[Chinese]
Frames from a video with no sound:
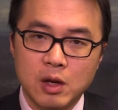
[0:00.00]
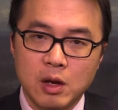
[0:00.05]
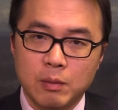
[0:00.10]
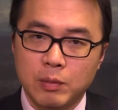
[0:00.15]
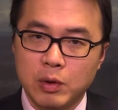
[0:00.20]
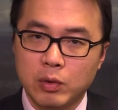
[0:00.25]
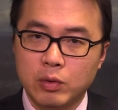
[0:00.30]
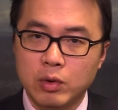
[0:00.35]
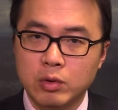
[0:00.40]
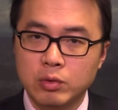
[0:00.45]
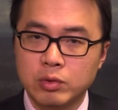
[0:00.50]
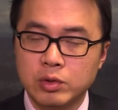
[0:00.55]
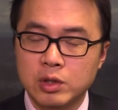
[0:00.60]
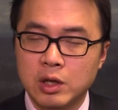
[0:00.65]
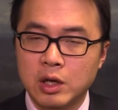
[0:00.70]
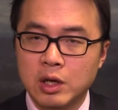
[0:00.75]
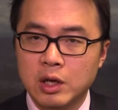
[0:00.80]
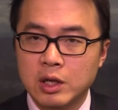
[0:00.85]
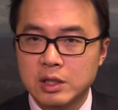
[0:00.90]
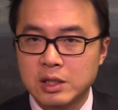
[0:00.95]
美国股
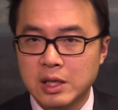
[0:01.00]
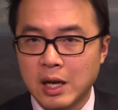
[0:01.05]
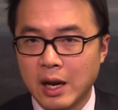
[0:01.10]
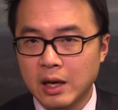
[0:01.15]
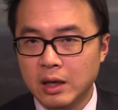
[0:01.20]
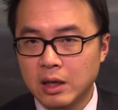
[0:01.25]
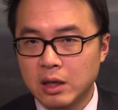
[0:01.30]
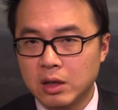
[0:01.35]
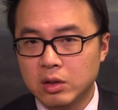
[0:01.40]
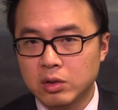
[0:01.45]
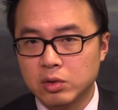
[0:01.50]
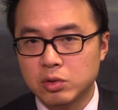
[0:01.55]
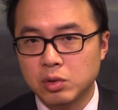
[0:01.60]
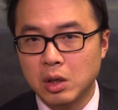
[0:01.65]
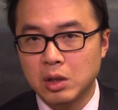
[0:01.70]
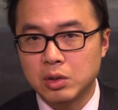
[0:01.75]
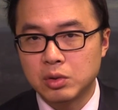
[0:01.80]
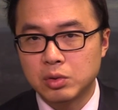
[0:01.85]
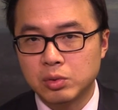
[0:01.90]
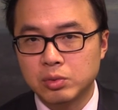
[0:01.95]
市才能够
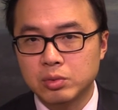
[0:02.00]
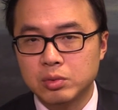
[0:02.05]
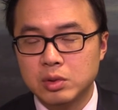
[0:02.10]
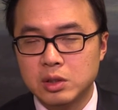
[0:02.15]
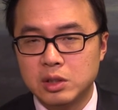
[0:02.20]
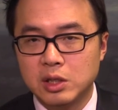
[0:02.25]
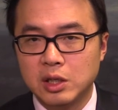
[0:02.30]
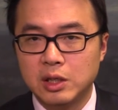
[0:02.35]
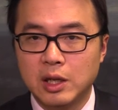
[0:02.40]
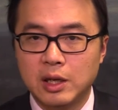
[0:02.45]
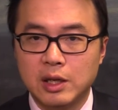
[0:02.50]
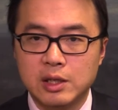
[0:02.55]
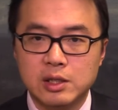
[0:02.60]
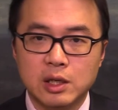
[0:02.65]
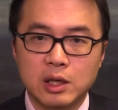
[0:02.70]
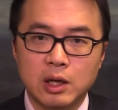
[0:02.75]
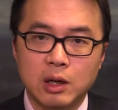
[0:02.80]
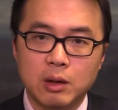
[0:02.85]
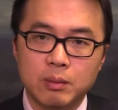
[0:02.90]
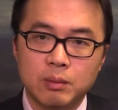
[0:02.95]
创出今年的
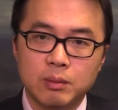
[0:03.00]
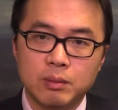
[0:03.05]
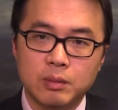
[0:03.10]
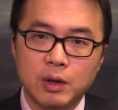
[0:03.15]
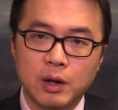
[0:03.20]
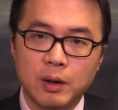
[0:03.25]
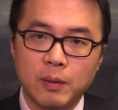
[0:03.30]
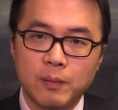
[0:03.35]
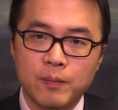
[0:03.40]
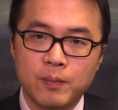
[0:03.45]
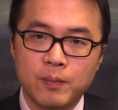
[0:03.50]
新高啊。